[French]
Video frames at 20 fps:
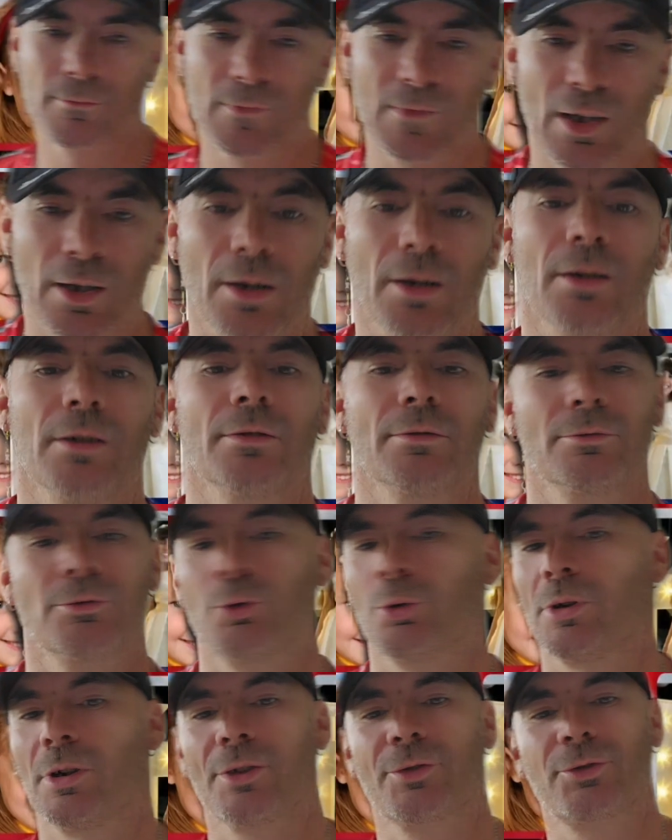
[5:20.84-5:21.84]
voilà. Il y
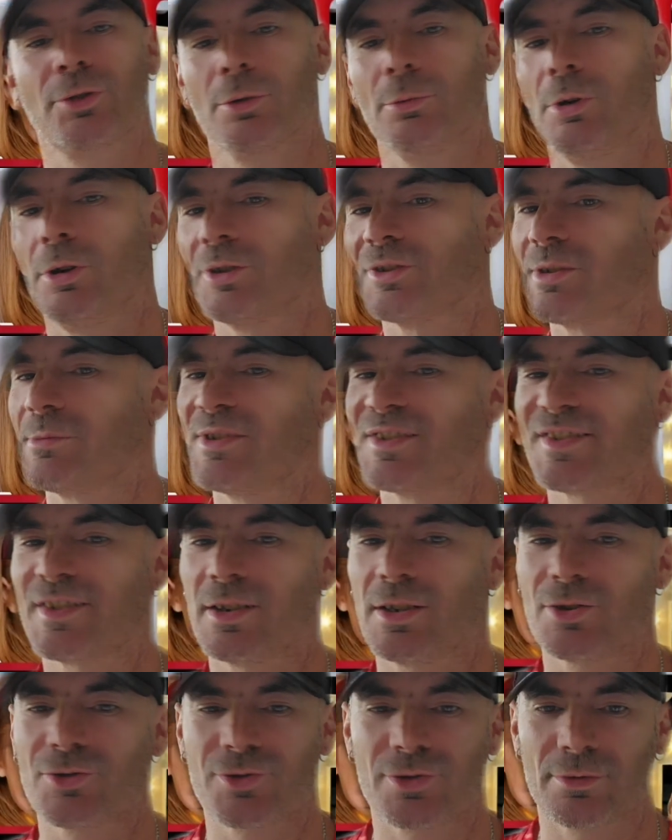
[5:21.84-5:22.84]
aura sûrement des
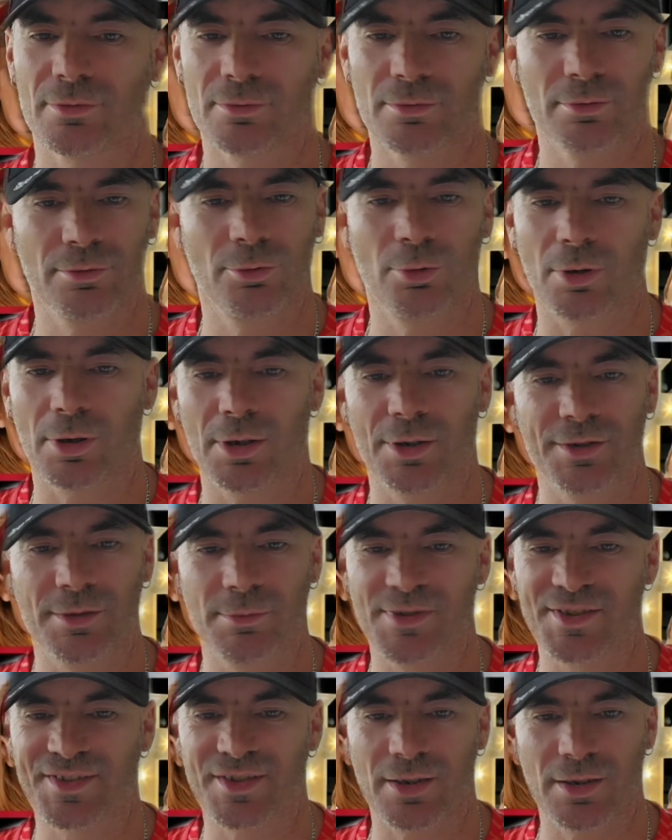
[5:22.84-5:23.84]
messages. Il y aura des
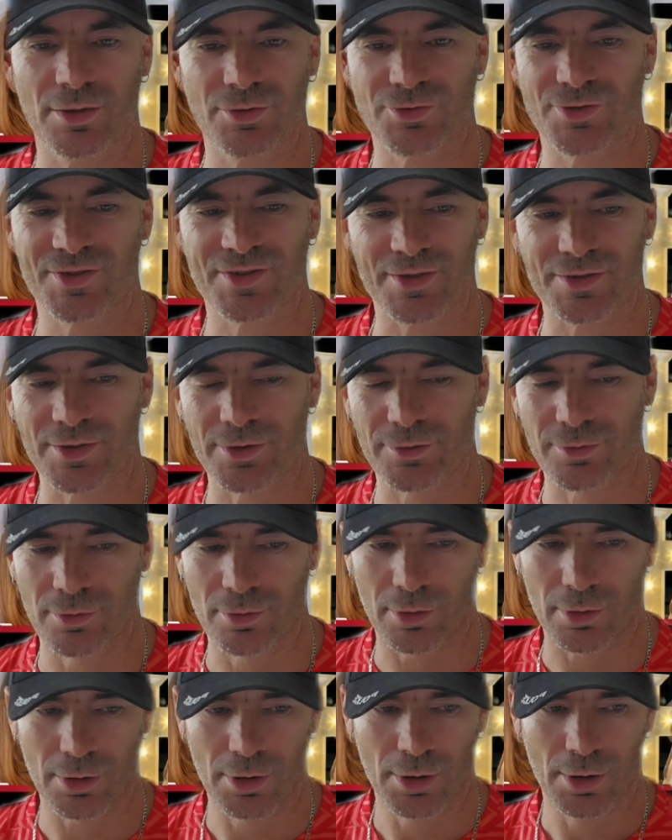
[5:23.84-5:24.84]
messages, ça, c'est
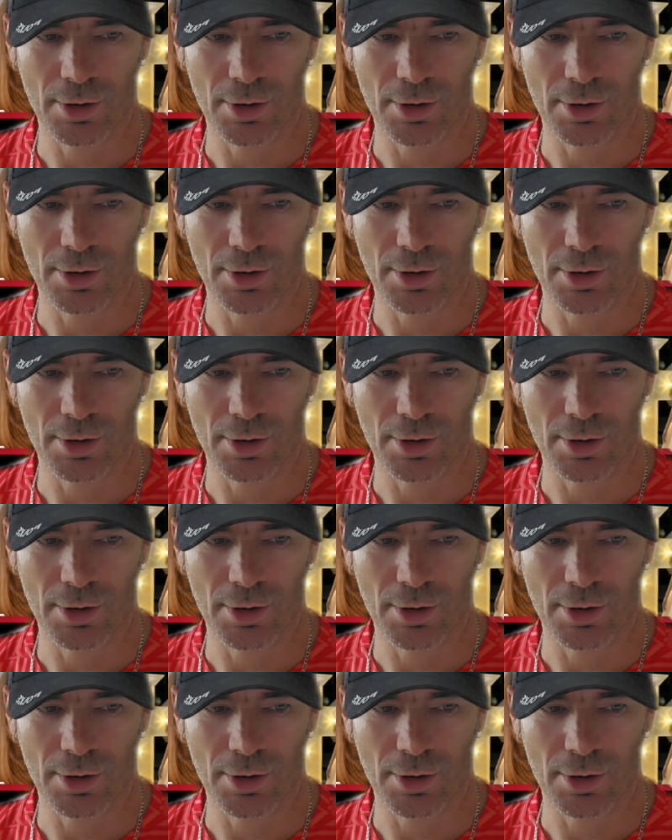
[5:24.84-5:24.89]
sûr.